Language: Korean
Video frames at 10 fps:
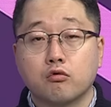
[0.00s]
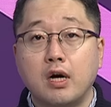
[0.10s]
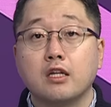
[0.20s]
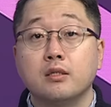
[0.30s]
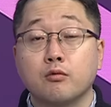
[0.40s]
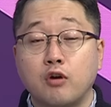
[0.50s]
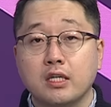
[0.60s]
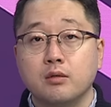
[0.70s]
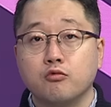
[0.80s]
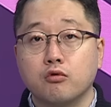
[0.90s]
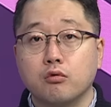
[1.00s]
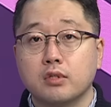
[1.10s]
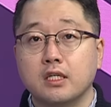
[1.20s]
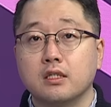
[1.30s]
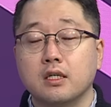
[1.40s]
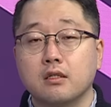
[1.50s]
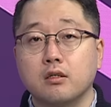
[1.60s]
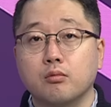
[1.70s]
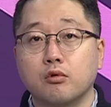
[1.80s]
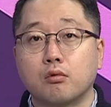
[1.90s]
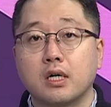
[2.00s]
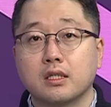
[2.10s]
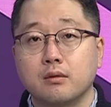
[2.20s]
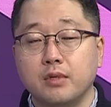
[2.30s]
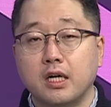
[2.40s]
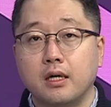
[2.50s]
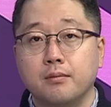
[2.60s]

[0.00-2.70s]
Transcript: 관심, 관심주로 제시를 해드려 보도록 하겠습니다.